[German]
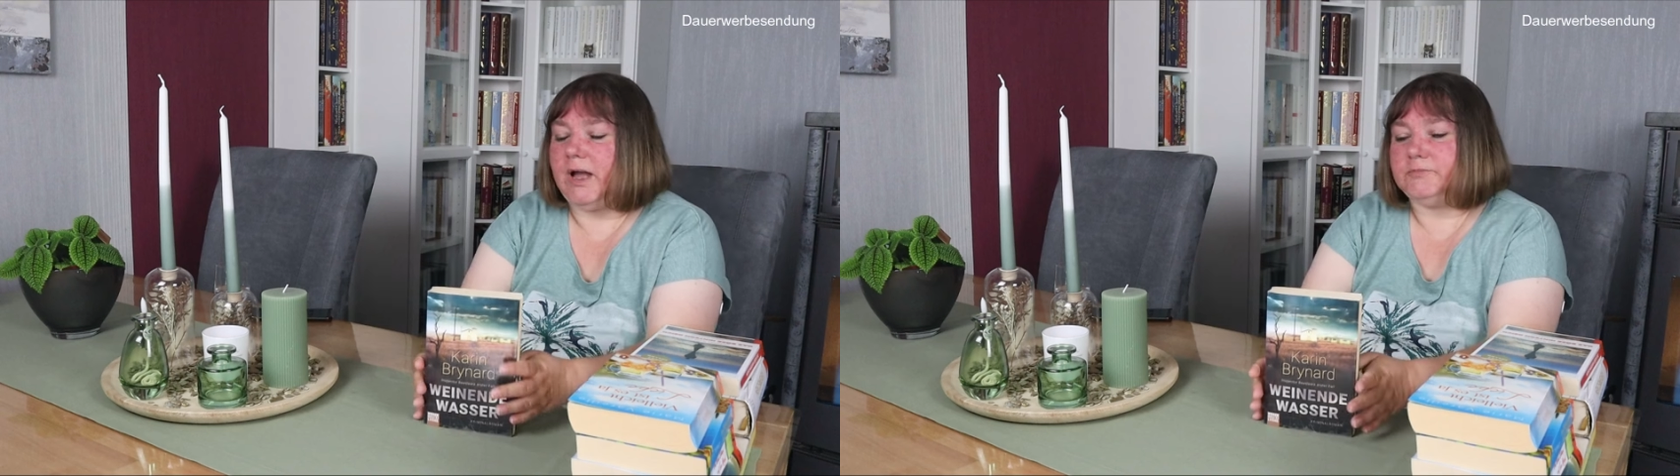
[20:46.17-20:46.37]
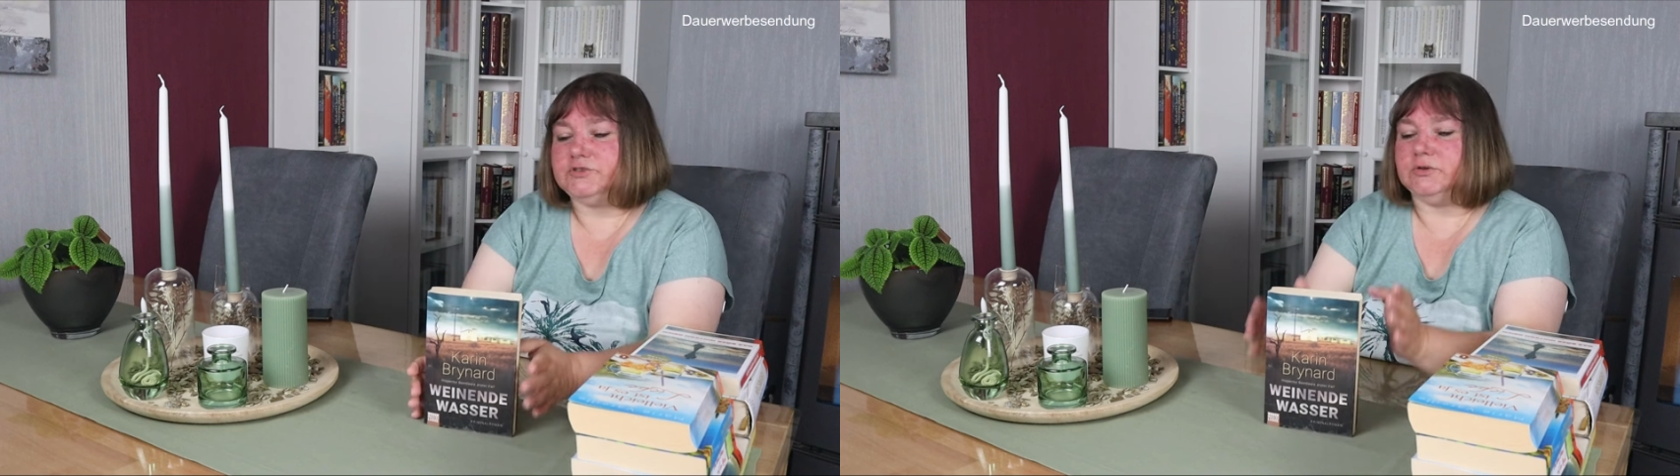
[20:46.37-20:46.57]

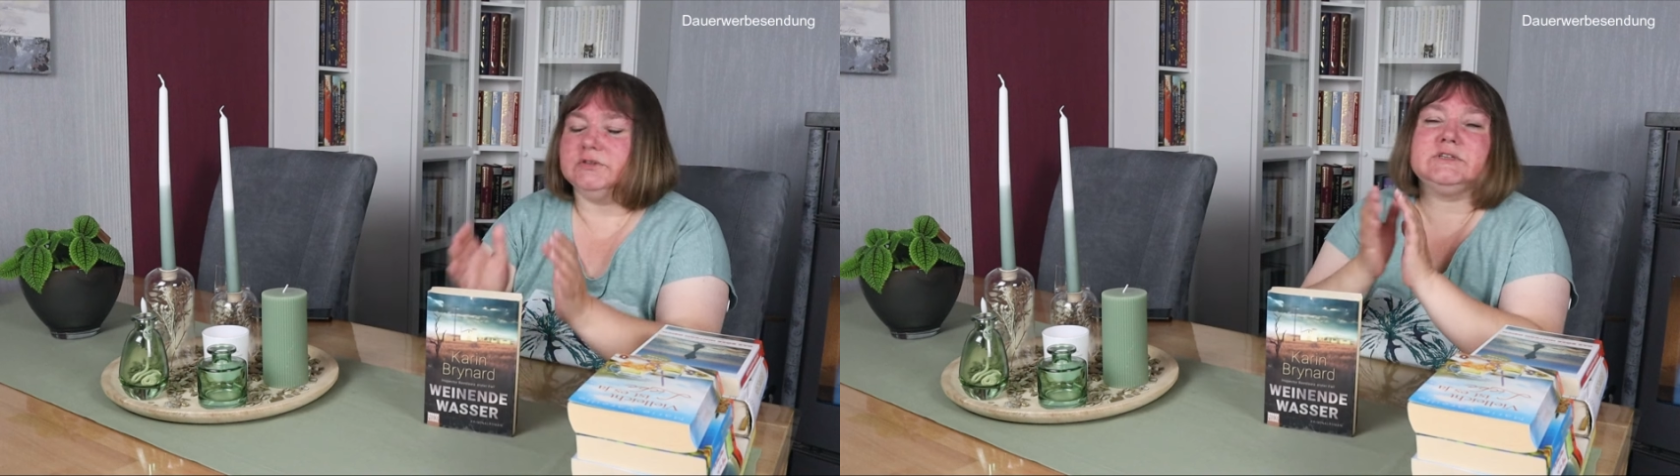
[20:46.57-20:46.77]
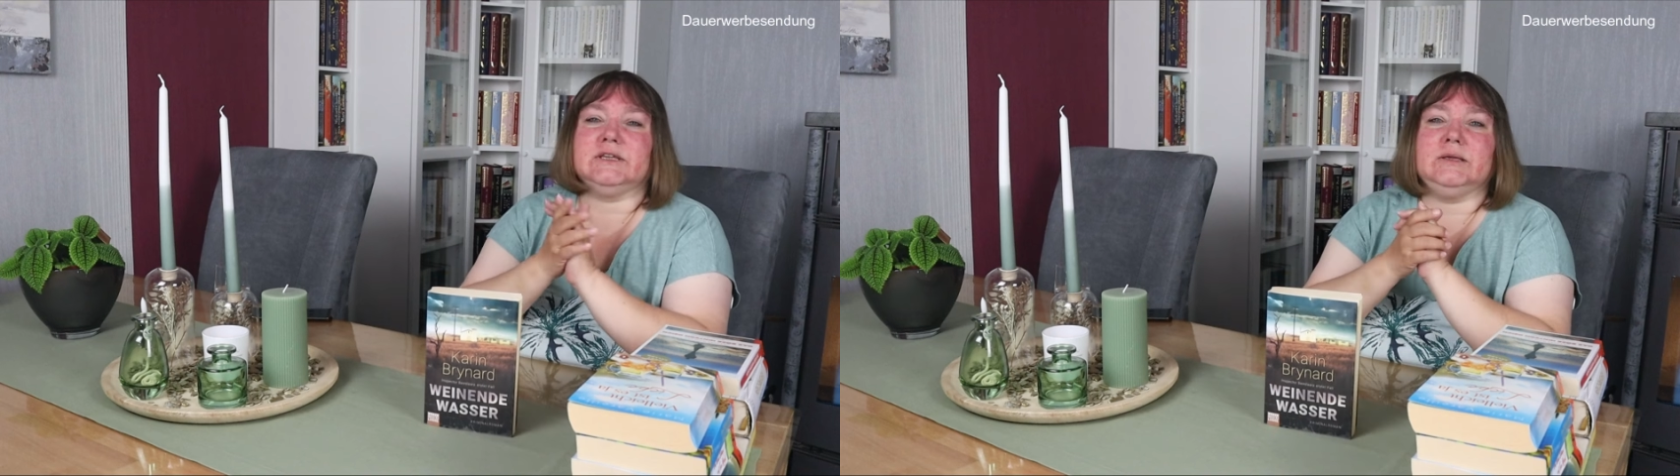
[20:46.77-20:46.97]

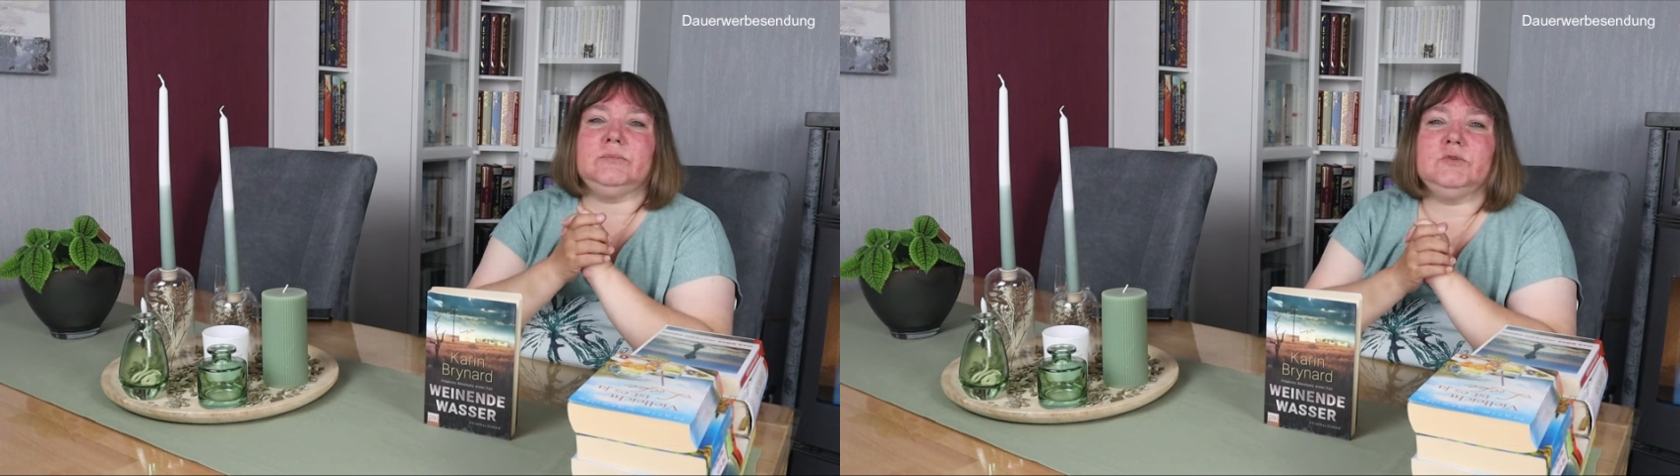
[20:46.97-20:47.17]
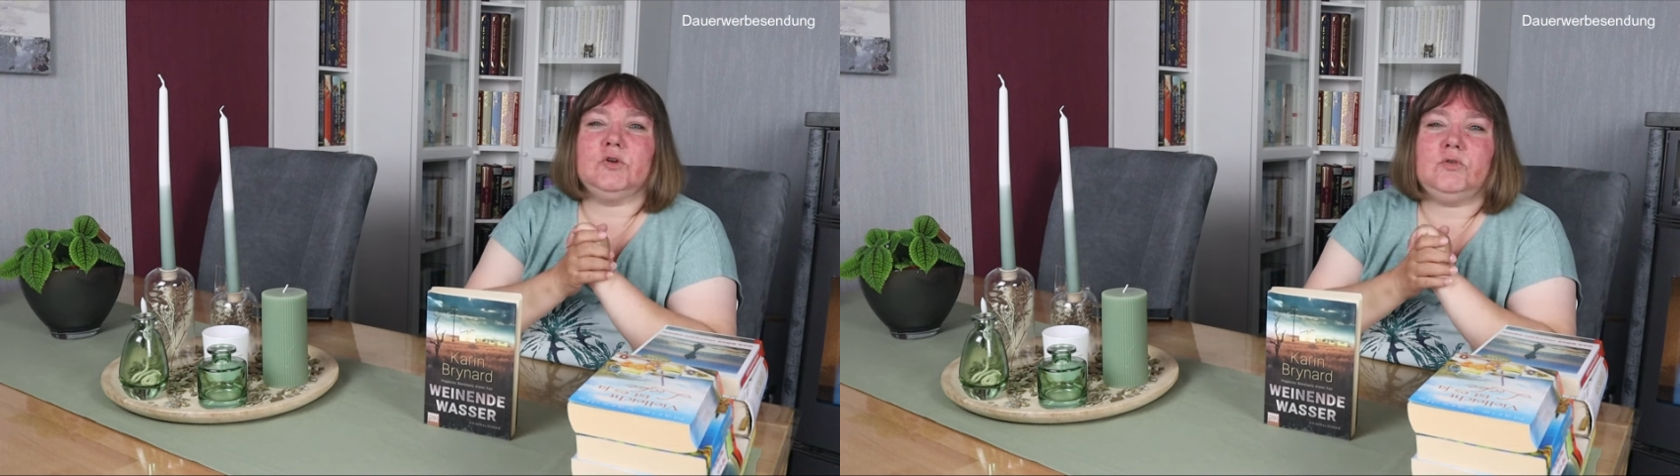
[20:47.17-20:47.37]
Abschluss
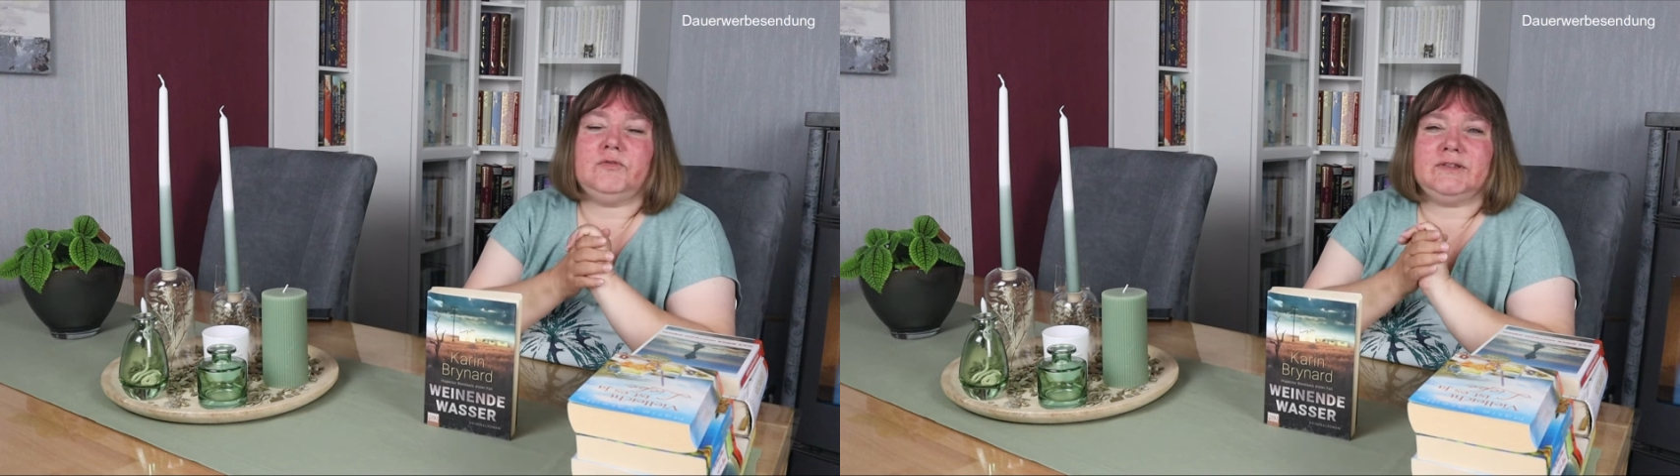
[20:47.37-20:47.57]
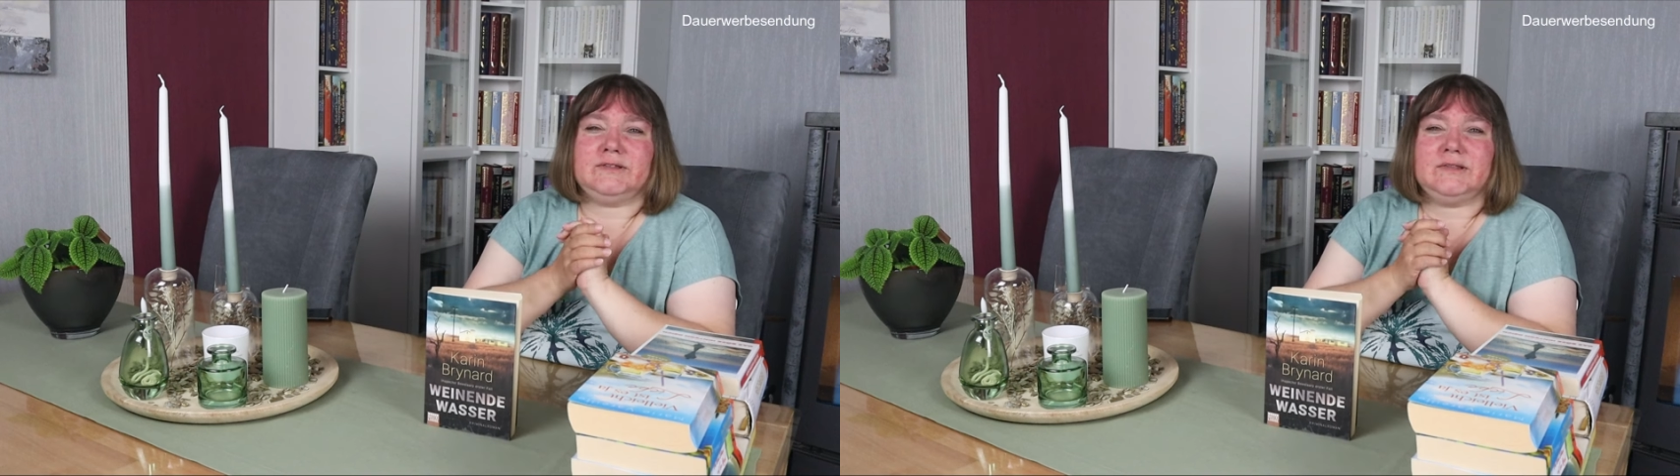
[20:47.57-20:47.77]
eben noch
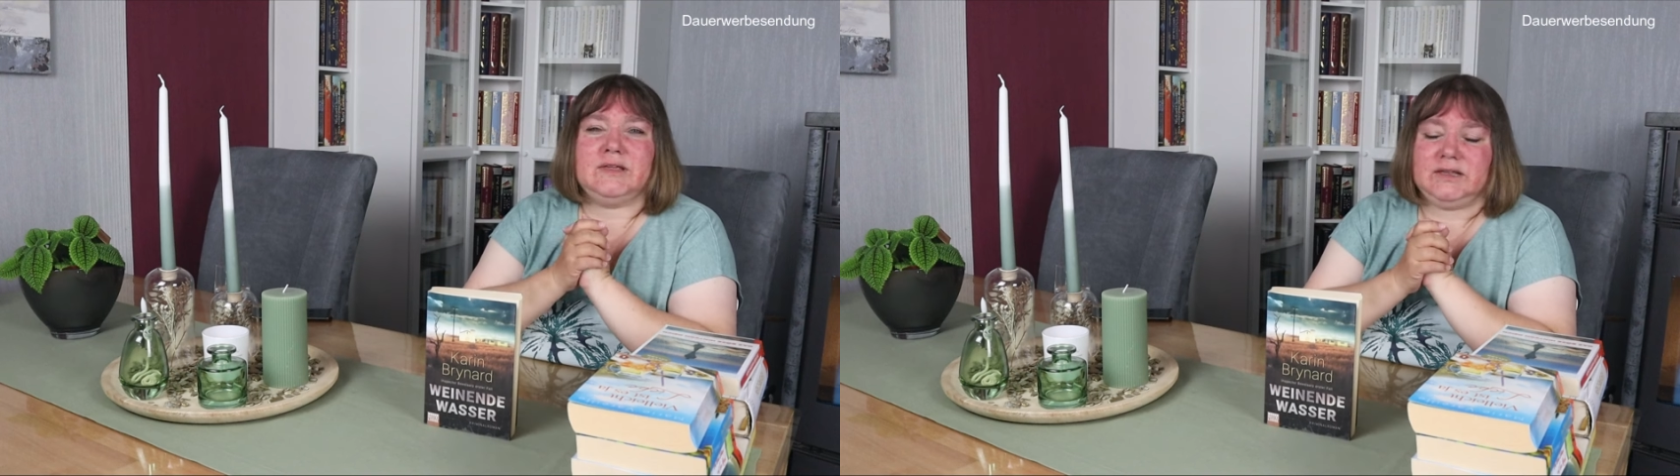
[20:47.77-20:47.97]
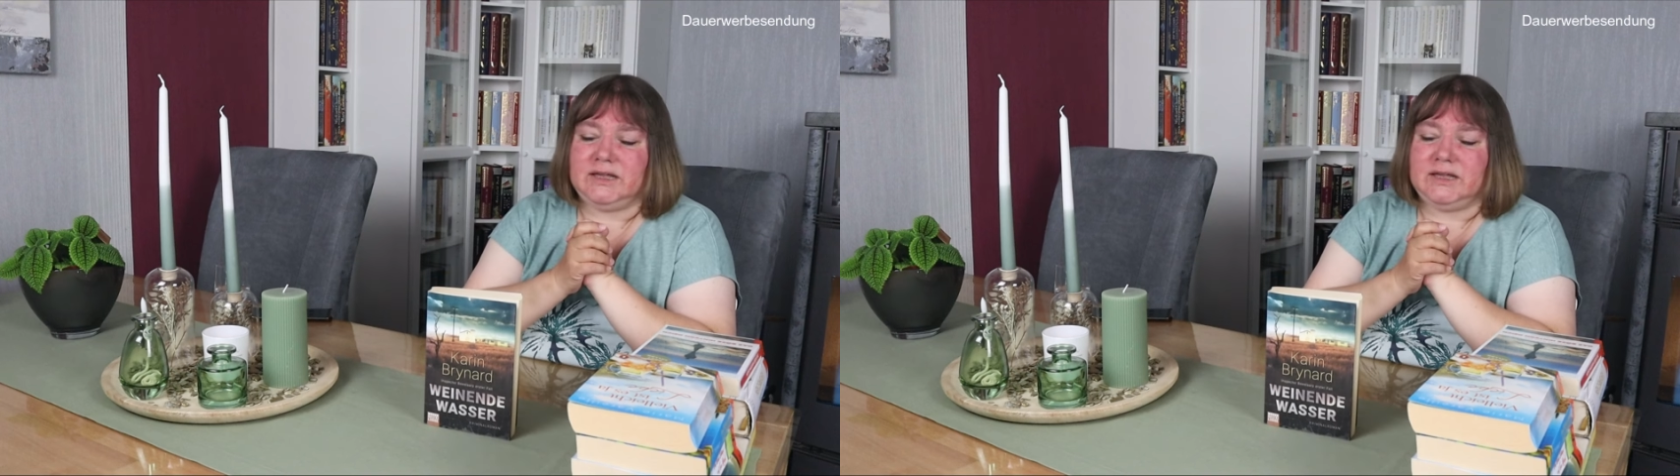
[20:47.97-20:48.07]
was